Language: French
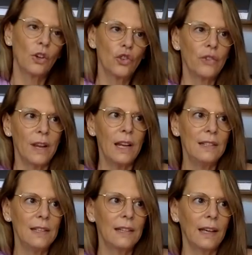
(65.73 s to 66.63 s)
Que je vais
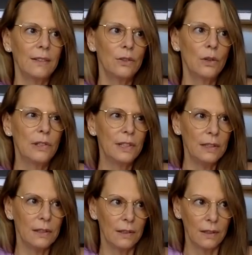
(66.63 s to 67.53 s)
analyser direct
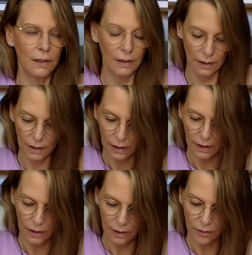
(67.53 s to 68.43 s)
celui-ci.
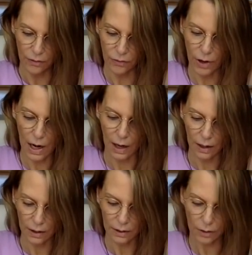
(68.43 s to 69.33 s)
Voilà.
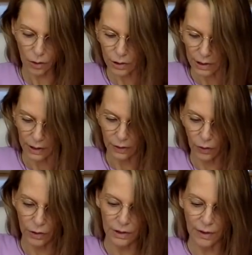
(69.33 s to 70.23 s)
Ok,
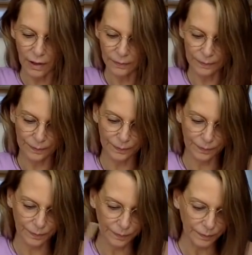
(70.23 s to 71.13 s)
on y va
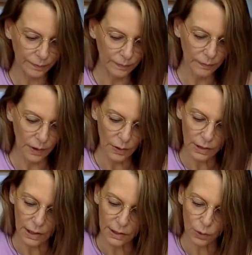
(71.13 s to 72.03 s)

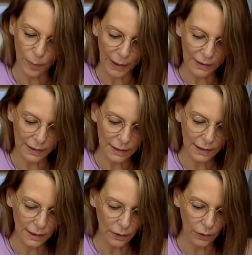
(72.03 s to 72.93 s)
Ceux qui sont
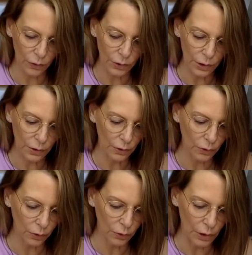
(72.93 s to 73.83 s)
partis, on,
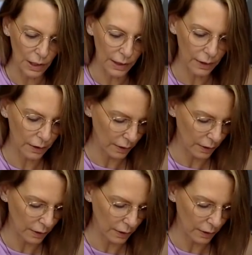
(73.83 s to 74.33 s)
ne les...